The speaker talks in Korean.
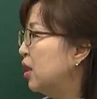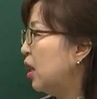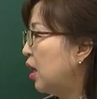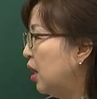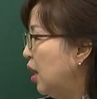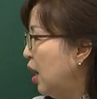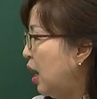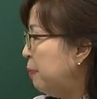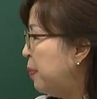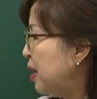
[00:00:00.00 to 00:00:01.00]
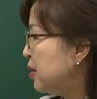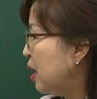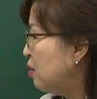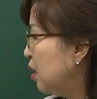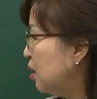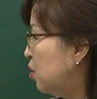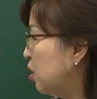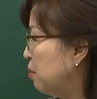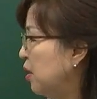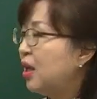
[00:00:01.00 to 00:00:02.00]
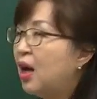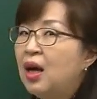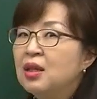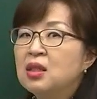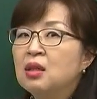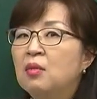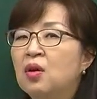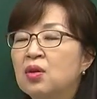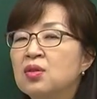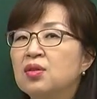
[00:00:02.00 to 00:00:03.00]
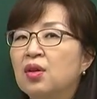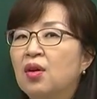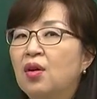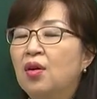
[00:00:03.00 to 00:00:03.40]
네. 앞에 상황이 되려면 아직 멀었어요.